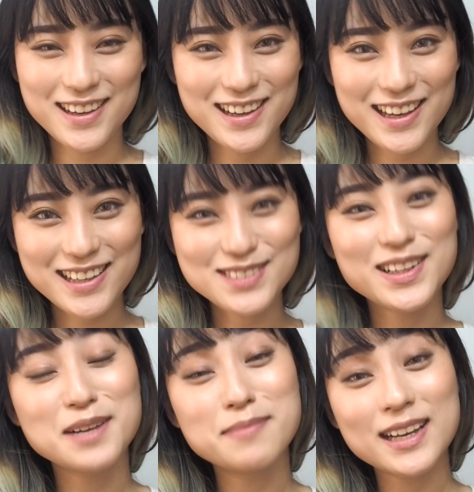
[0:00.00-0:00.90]
Hai guys,
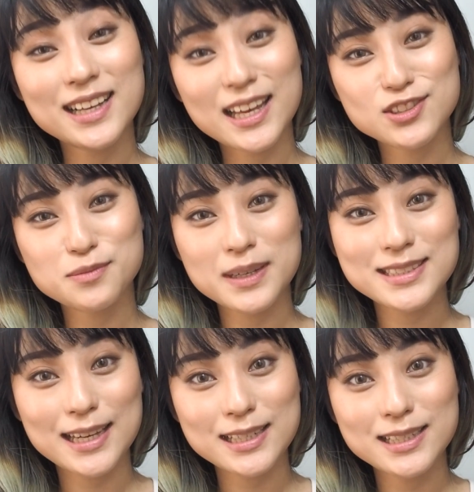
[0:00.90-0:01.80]
welcome back again to
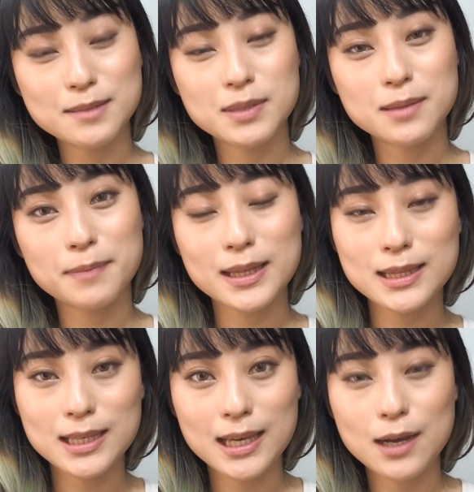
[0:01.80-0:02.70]
my channel Lebih
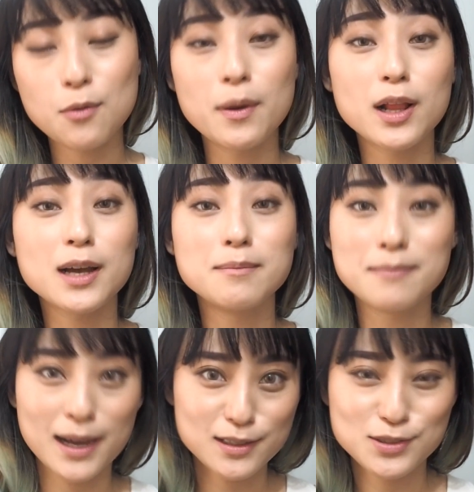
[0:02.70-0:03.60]
tepatnya,
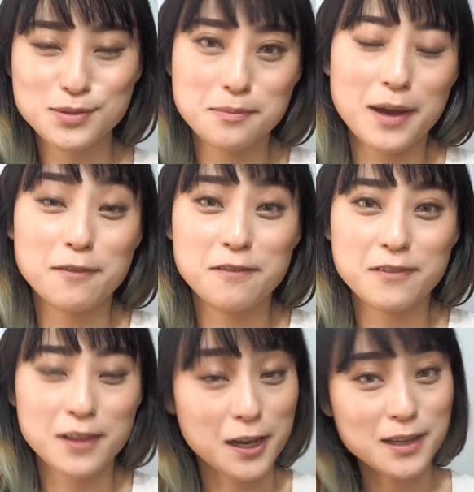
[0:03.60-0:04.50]
welcome back to my
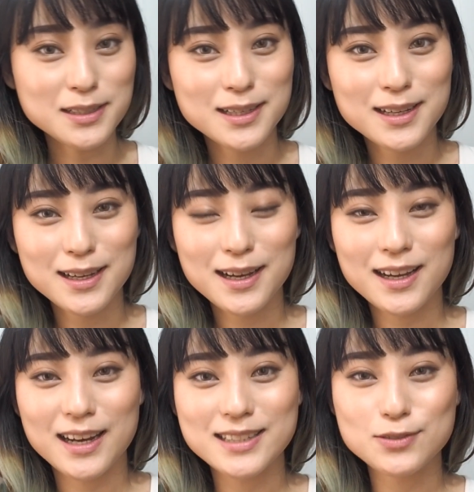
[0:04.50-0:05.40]
vlog
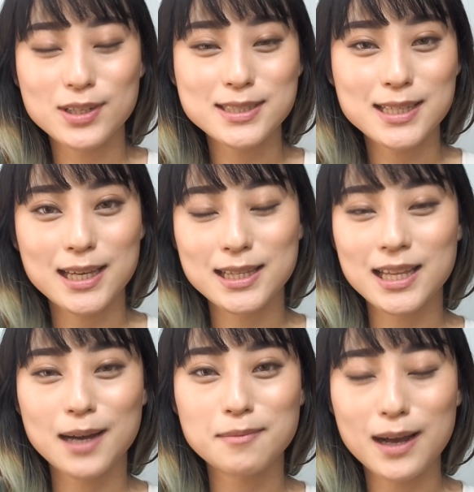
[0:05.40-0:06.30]
Karena sudah sekian
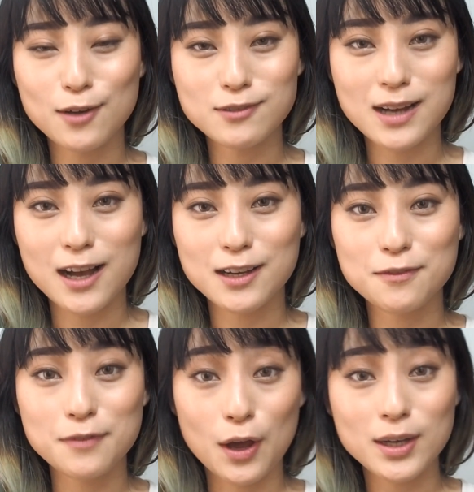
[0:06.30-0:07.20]
lama aku gak
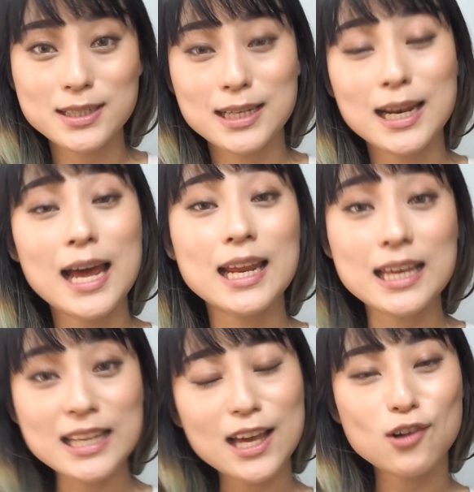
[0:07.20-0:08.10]
nge-vlog Dan
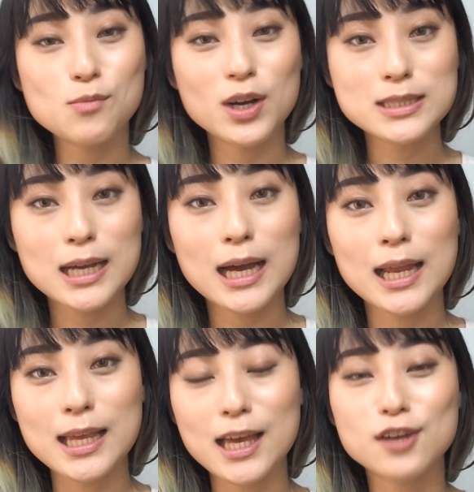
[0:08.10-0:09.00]
hari ini aku mau ajak
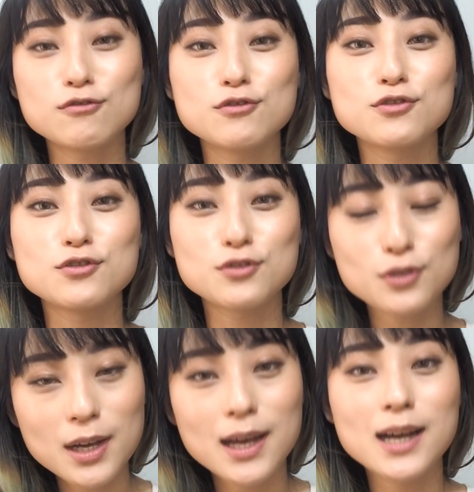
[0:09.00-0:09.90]
kalian
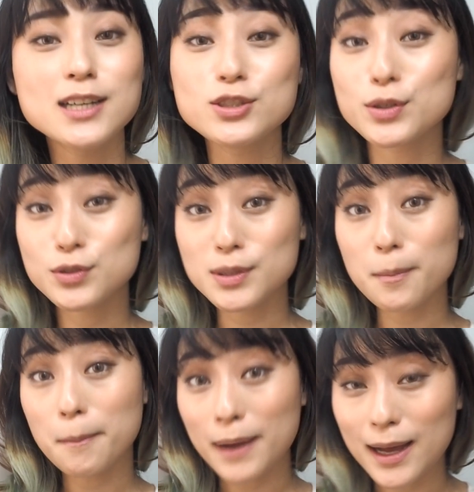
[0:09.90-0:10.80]
untuk ke suatu
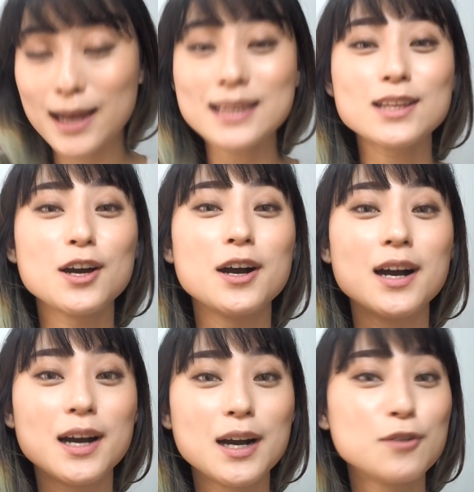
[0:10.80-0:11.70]
tempat
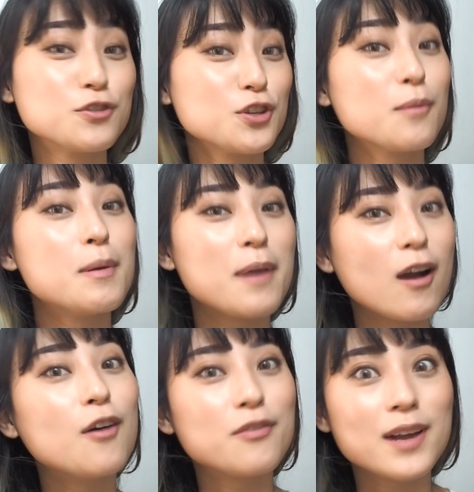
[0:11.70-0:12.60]
uh, Untuk
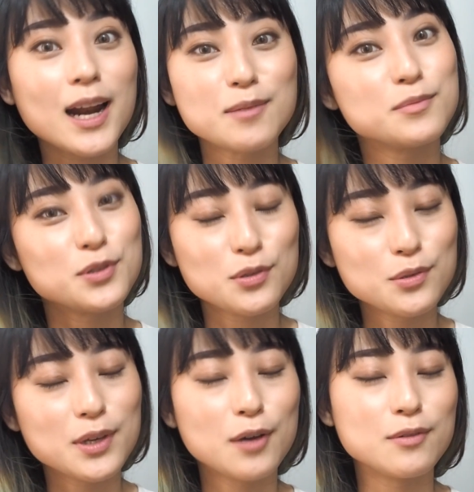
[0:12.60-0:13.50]
over
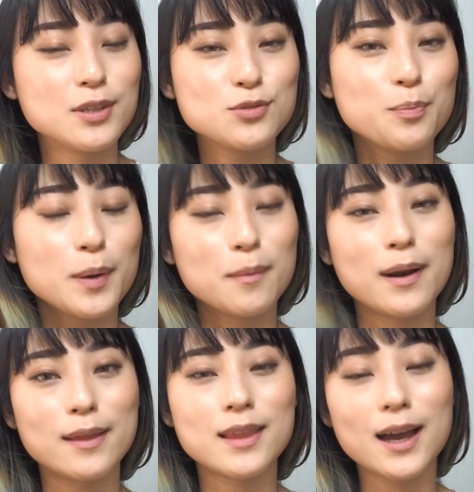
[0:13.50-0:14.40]
rambutku yang udah super
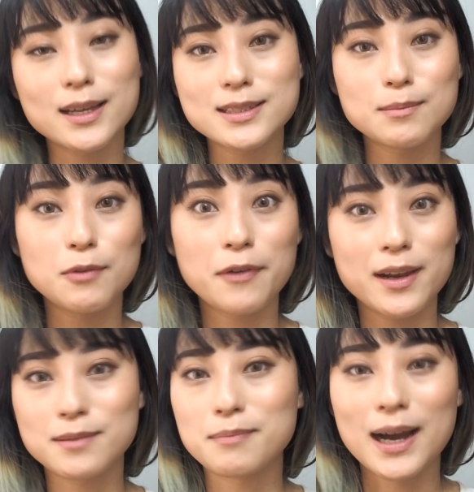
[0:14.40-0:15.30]
berantakan sama
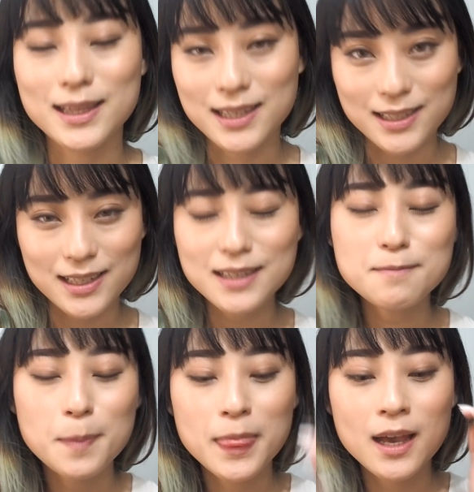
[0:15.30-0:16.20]
violet banget
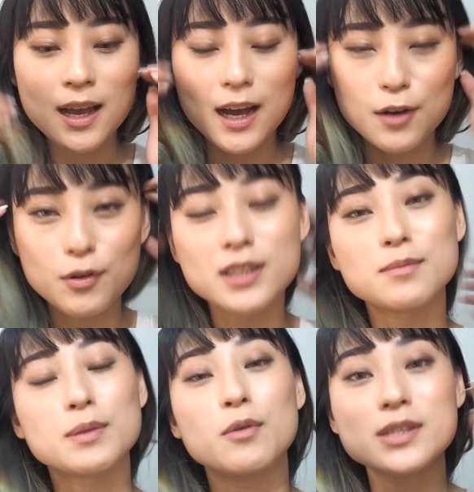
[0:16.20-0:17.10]
ini Karena udah
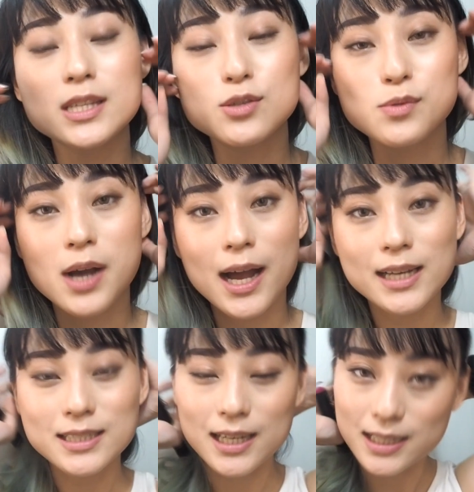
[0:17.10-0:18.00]
sempet bosen
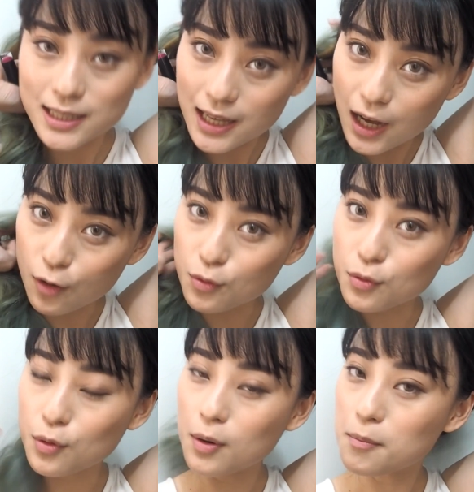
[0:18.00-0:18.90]
juga Jadi
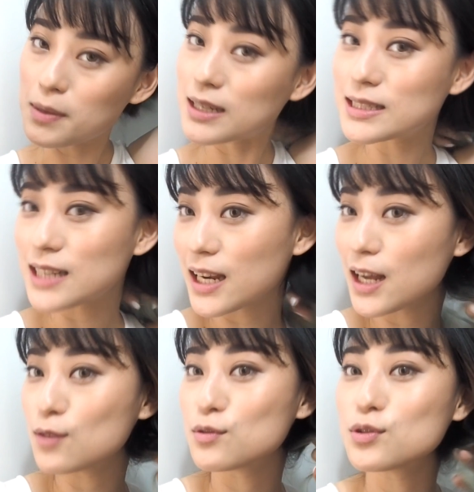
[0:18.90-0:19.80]
aku
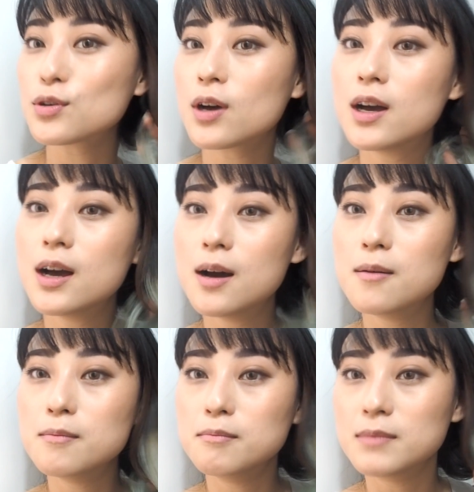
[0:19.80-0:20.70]
berencana untuk
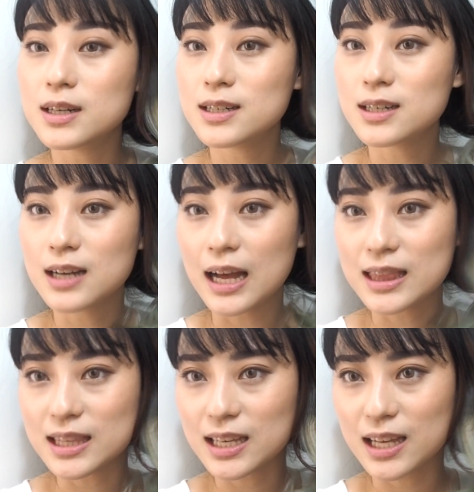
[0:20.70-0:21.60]

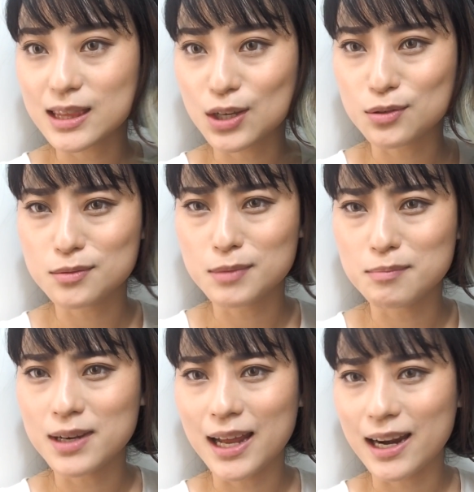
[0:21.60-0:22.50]
mengganti atau
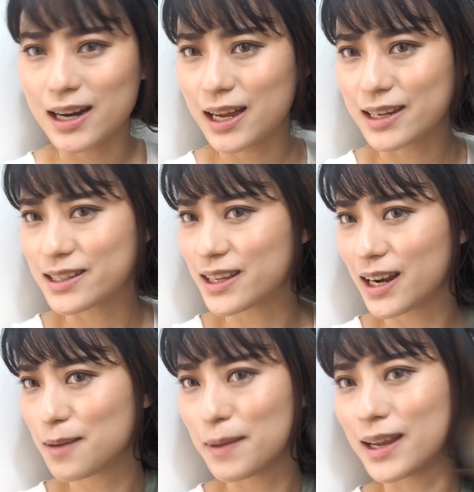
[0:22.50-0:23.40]
membenarkannya
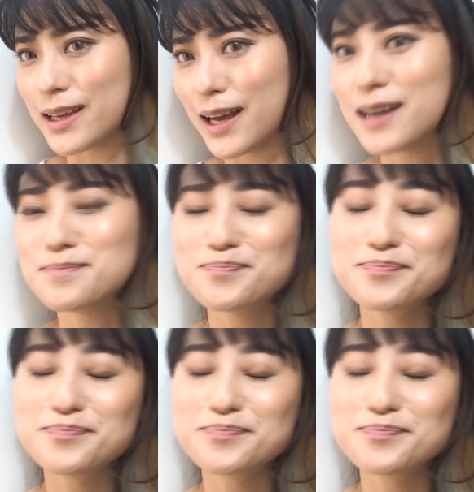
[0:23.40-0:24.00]
lah paling enggak